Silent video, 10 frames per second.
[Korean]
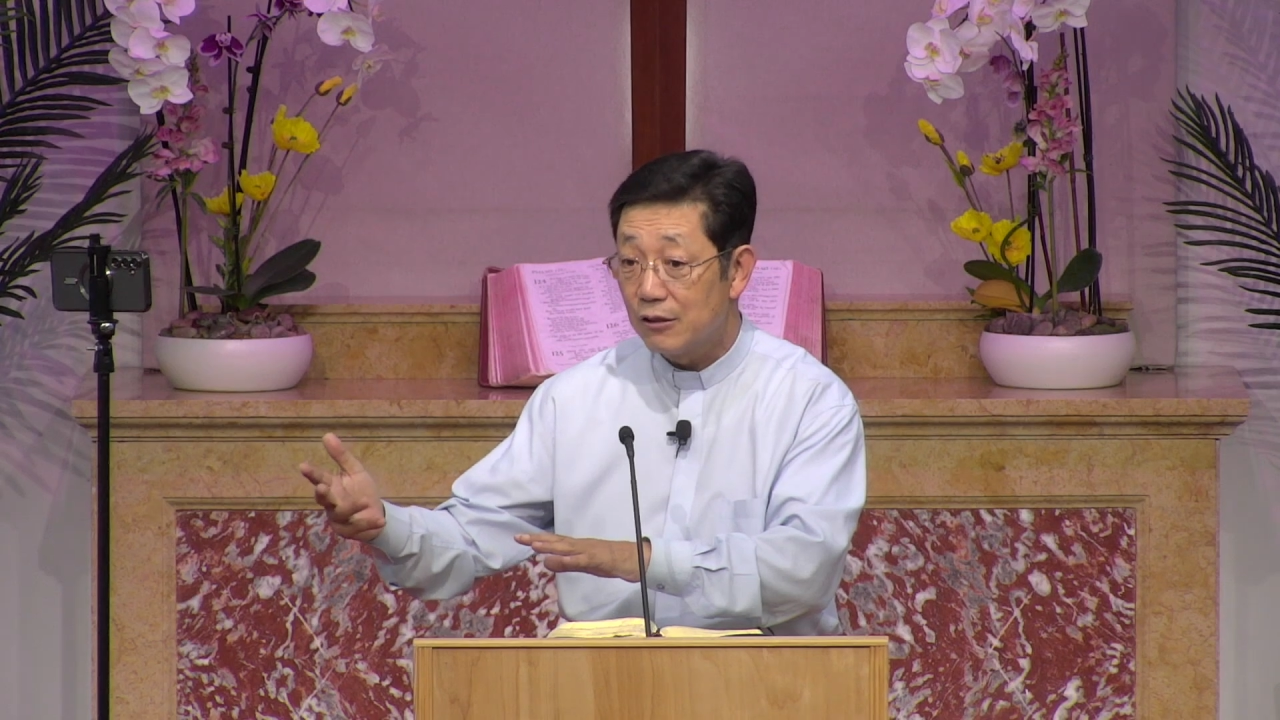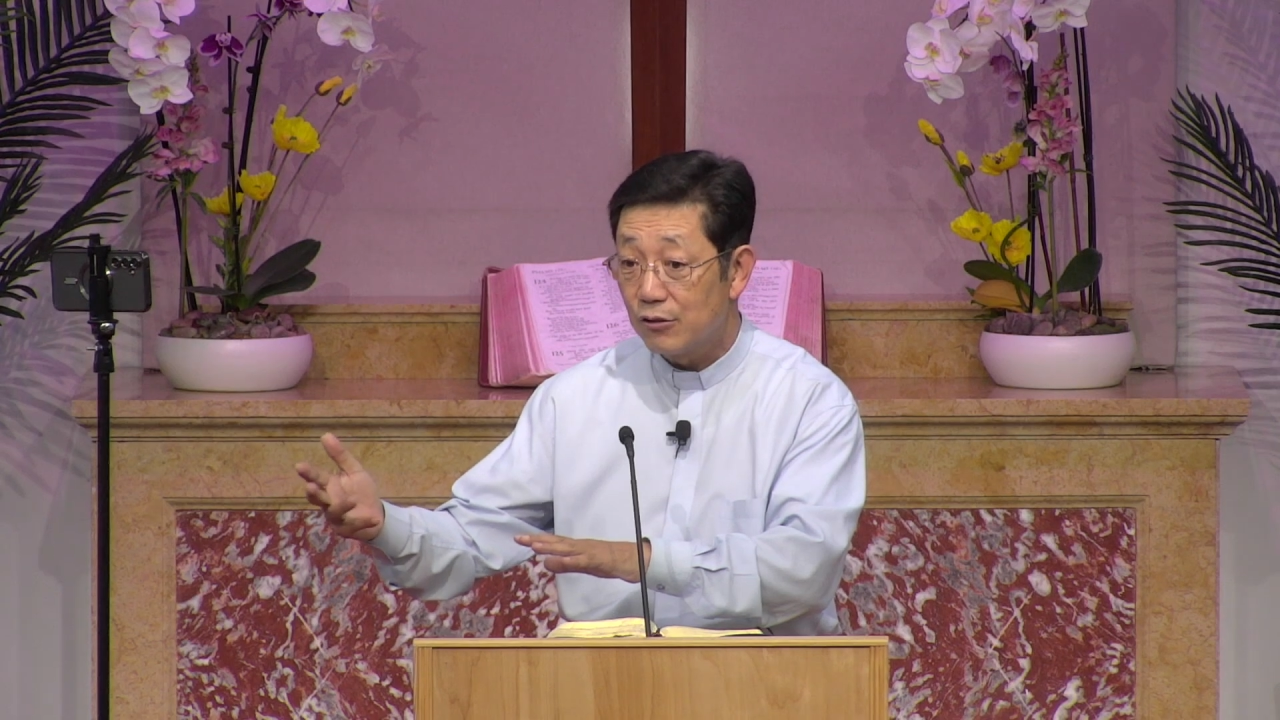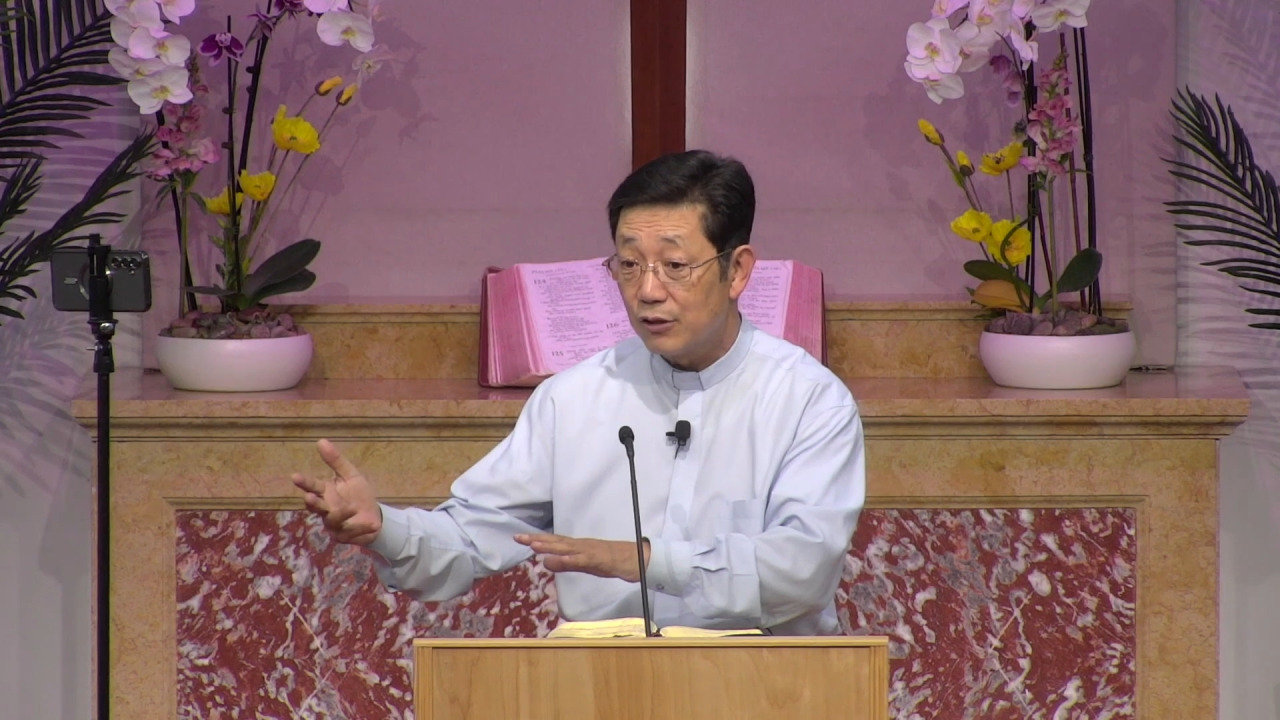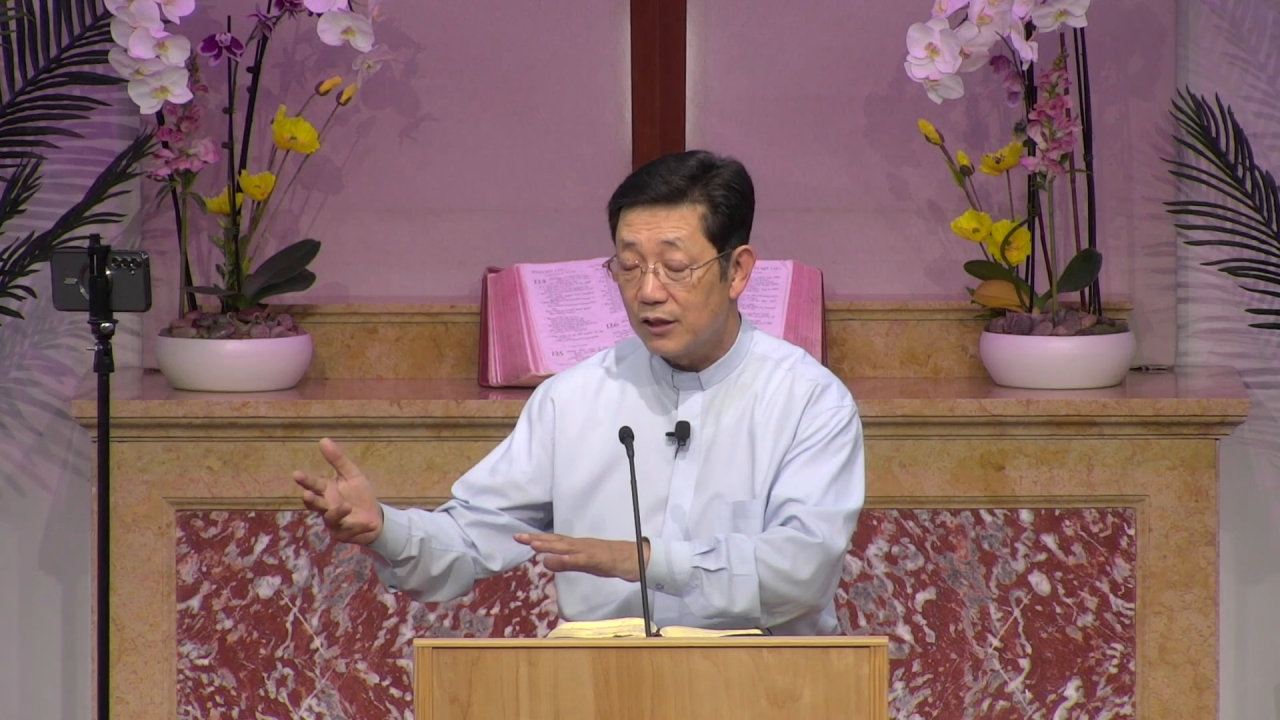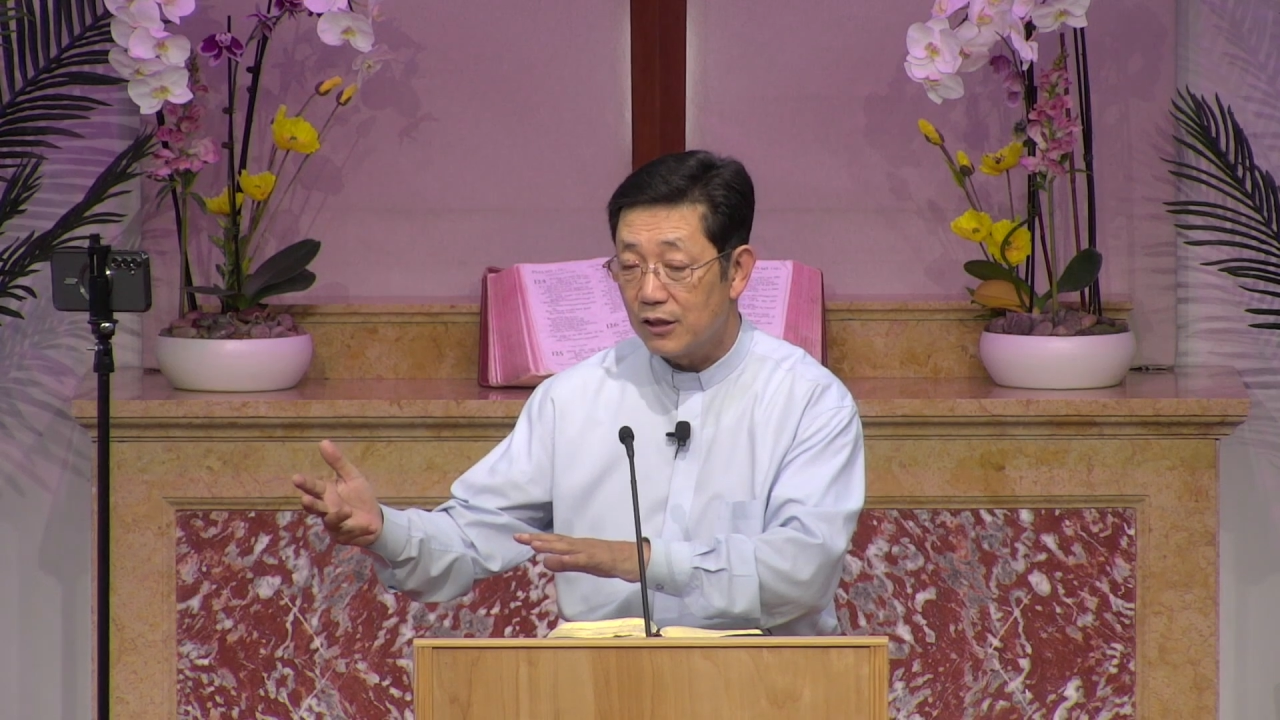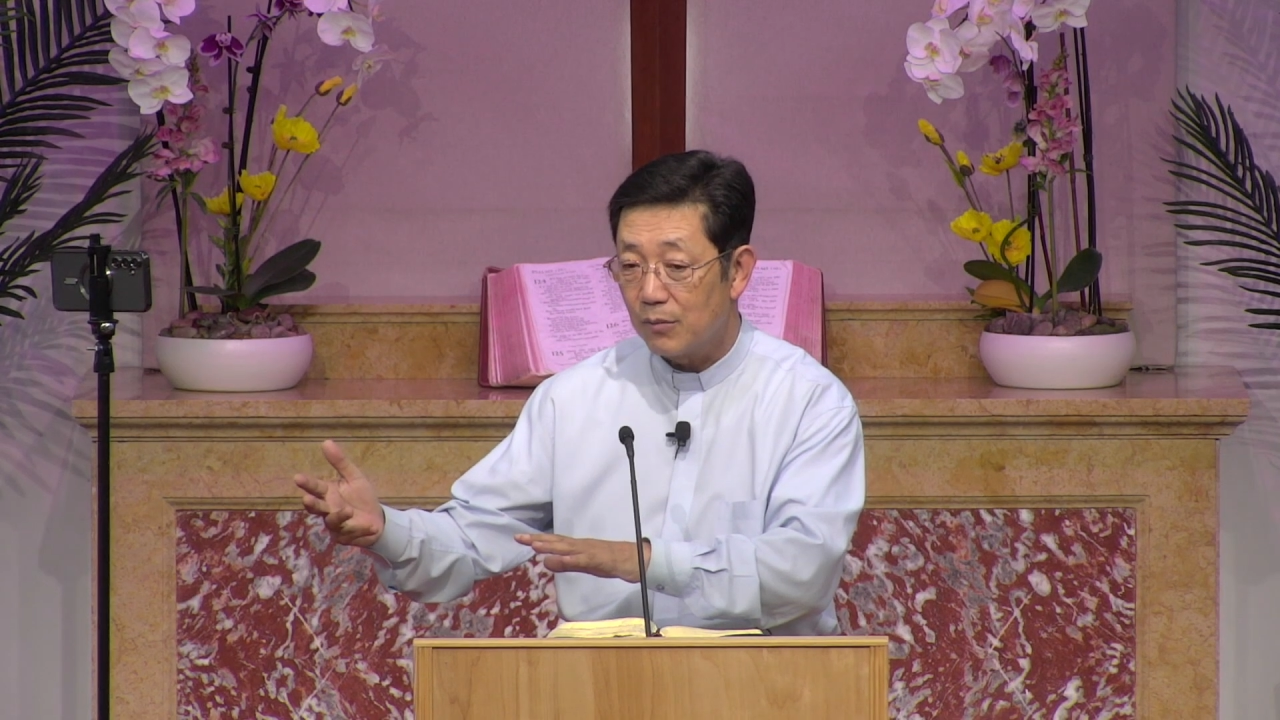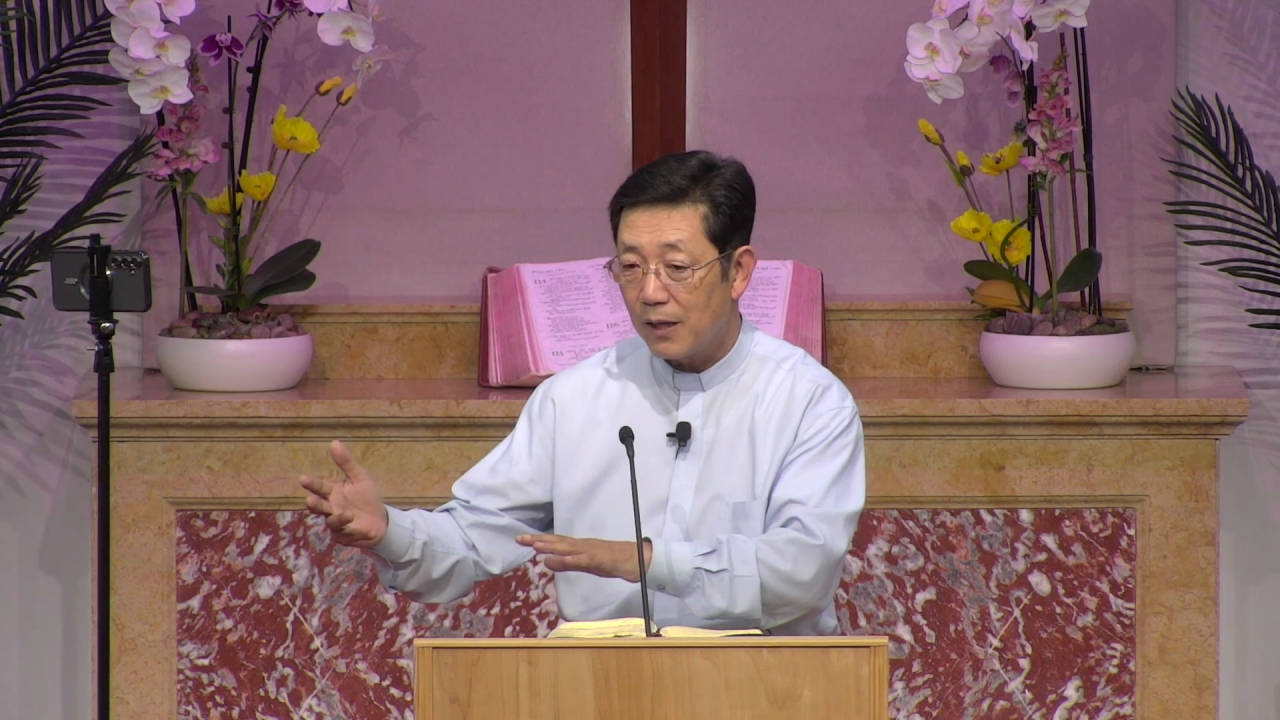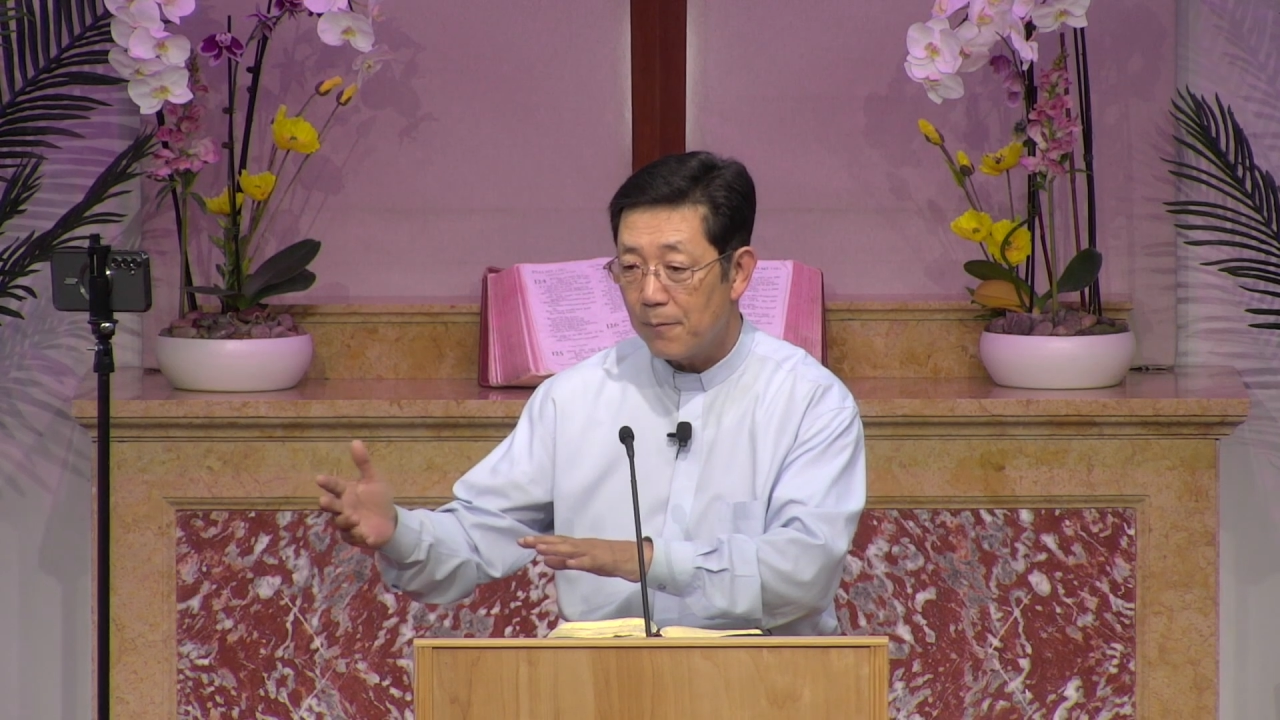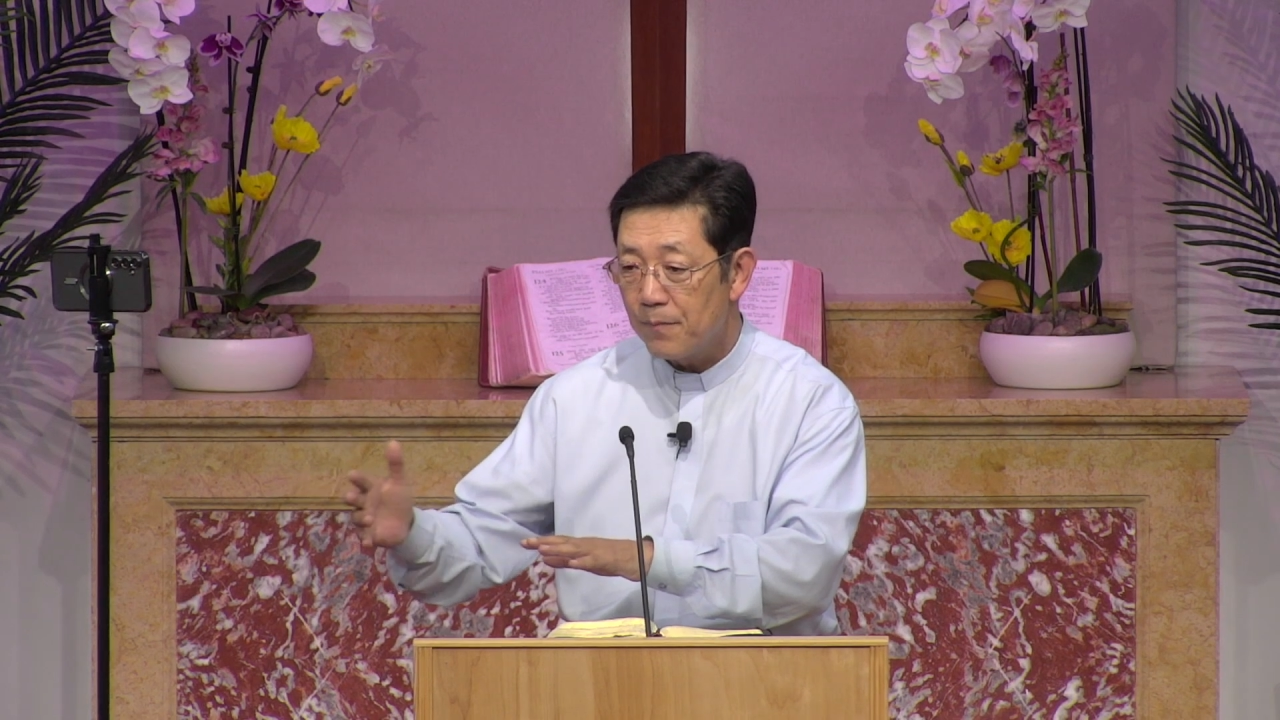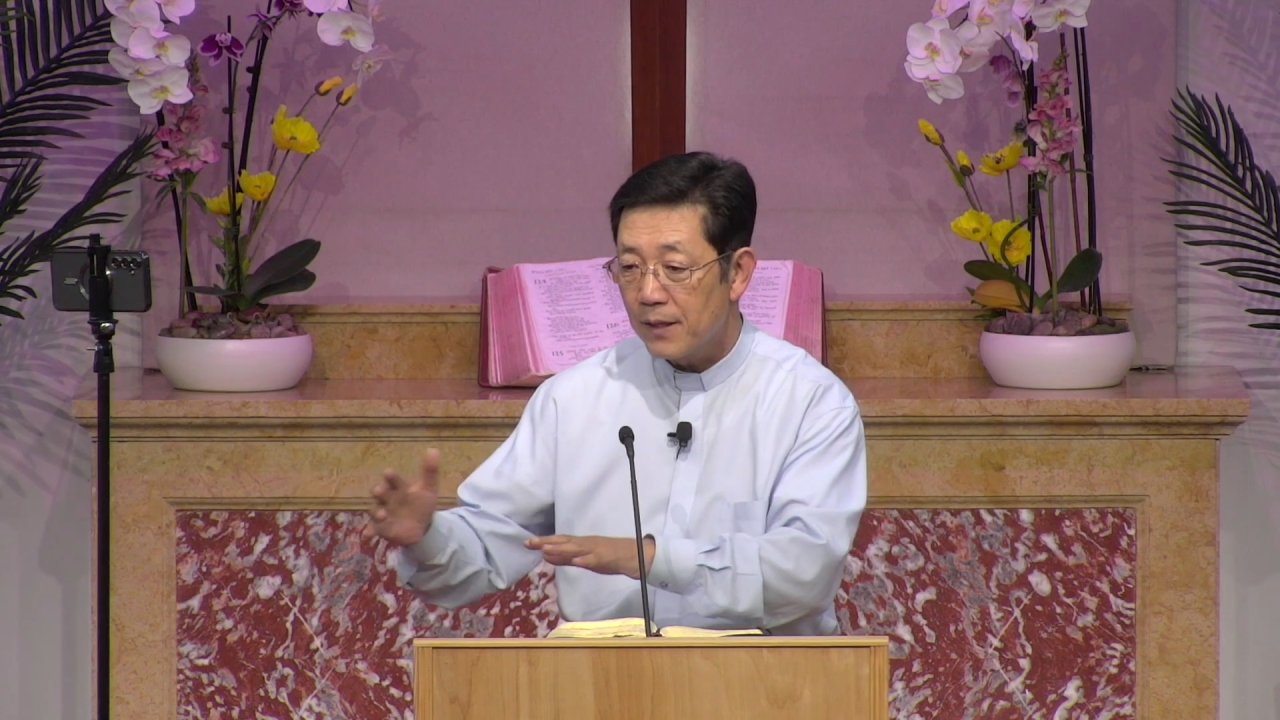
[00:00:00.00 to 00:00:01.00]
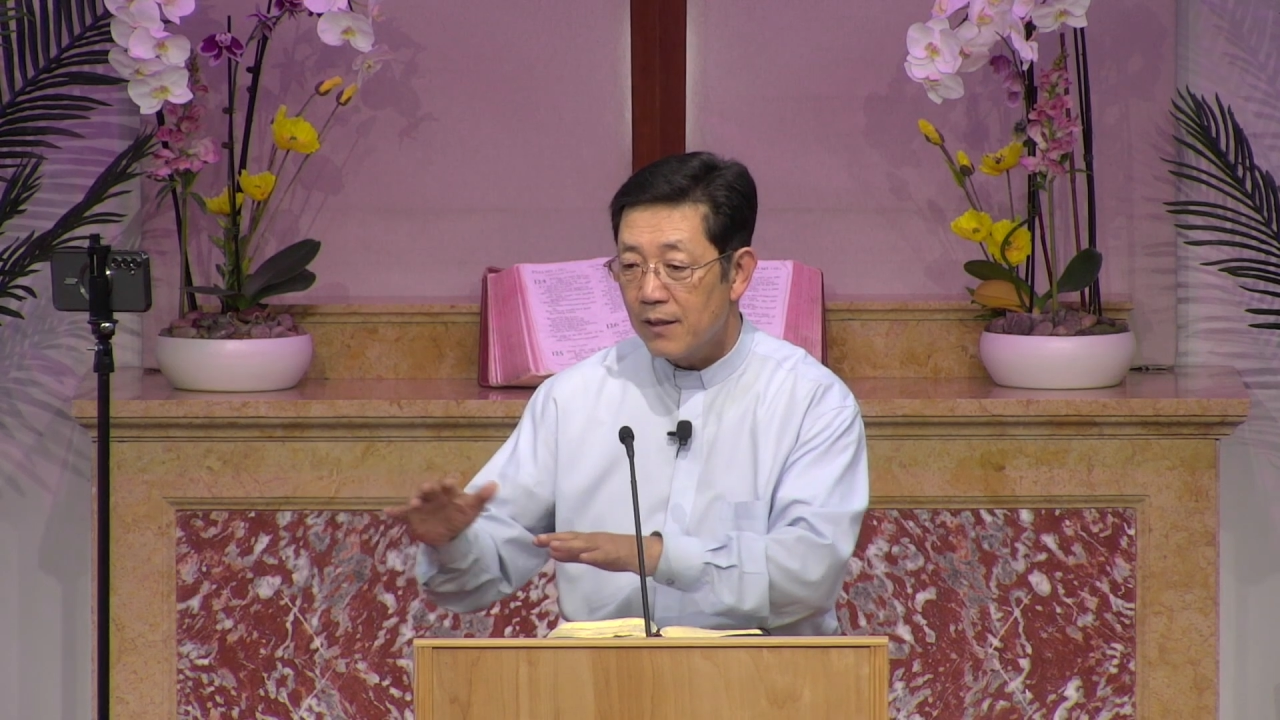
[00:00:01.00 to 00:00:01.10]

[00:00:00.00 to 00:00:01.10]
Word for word: 수 있지만